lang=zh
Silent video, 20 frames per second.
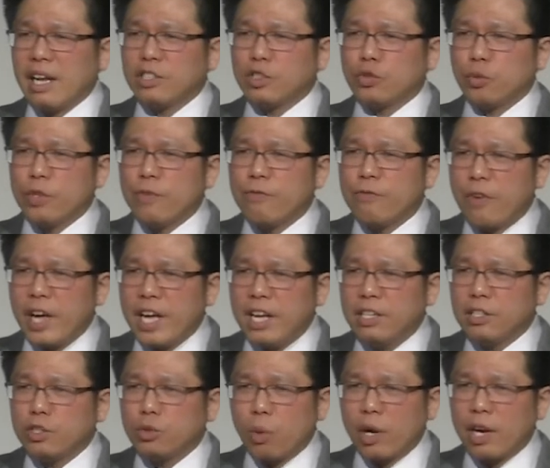我们的
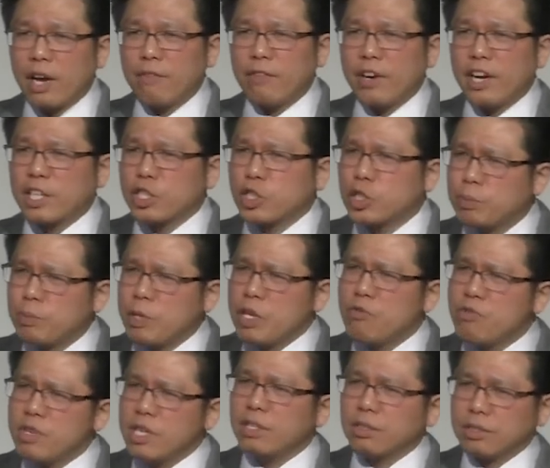挑战就是，
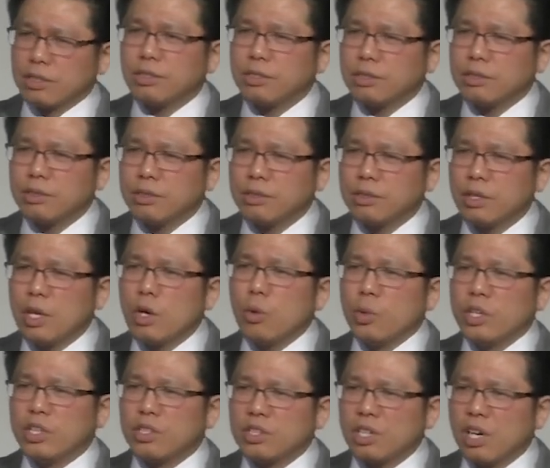当我们呢
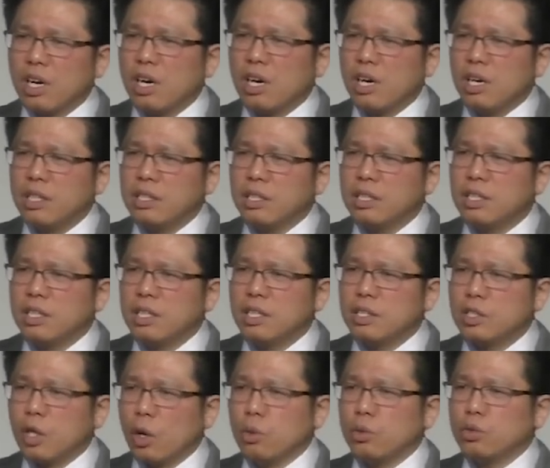去经
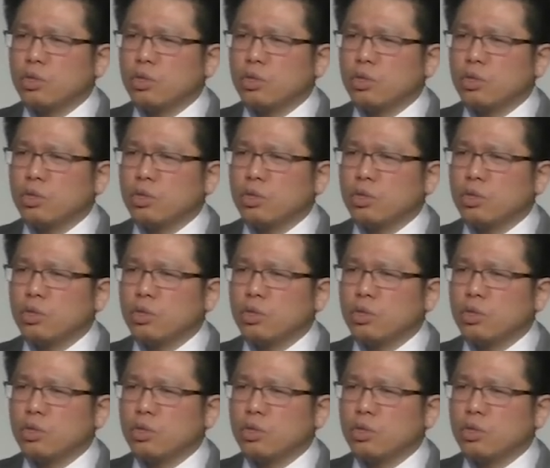历，